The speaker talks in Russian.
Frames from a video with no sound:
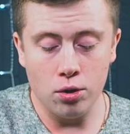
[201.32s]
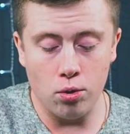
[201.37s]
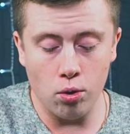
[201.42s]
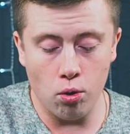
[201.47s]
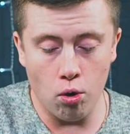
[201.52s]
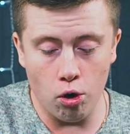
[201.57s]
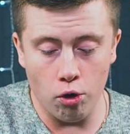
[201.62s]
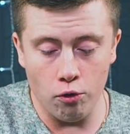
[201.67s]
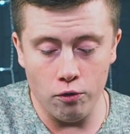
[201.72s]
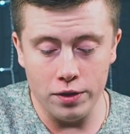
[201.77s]

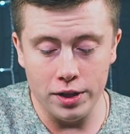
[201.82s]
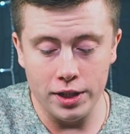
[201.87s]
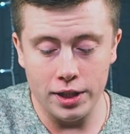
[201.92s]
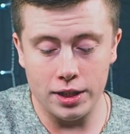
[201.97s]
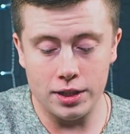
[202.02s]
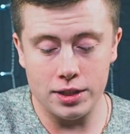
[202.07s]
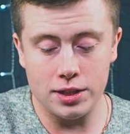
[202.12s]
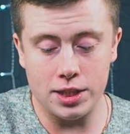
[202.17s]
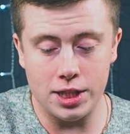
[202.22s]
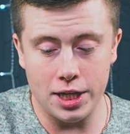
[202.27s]

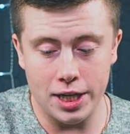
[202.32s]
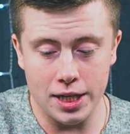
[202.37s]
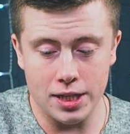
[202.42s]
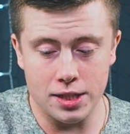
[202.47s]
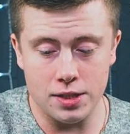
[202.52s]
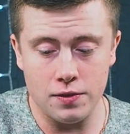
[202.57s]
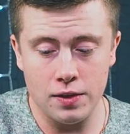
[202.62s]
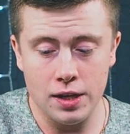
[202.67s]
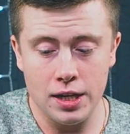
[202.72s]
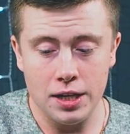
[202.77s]
кровных
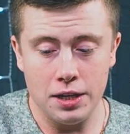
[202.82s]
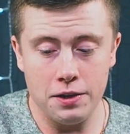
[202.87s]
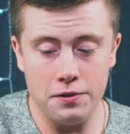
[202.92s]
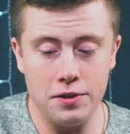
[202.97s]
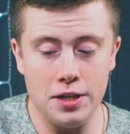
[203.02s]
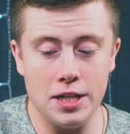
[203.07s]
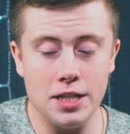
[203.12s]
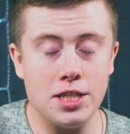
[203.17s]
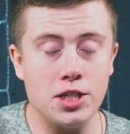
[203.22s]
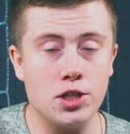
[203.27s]
средств. И
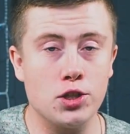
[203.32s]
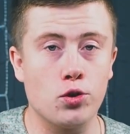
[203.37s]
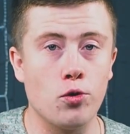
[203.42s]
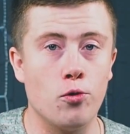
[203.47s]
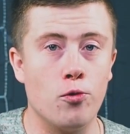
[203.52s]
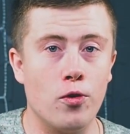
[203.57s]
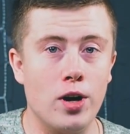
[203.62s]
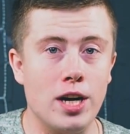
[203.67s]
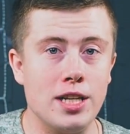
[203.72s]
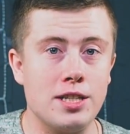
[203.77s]
видите,
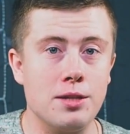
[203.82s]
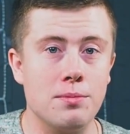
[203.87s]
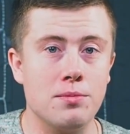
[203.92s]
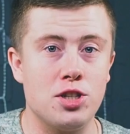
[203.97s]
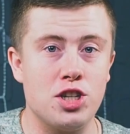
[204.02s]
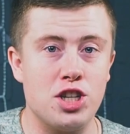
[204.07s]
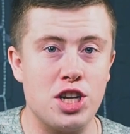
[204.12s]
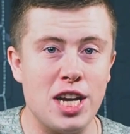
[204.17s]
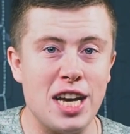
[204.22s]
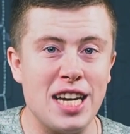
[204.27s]
что в
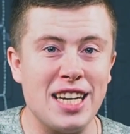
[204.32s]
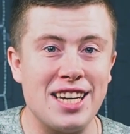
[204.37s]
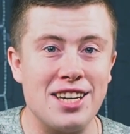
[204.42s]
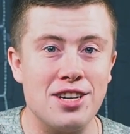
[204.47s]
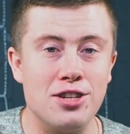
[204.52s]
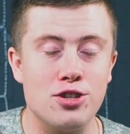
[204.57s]
этом чеке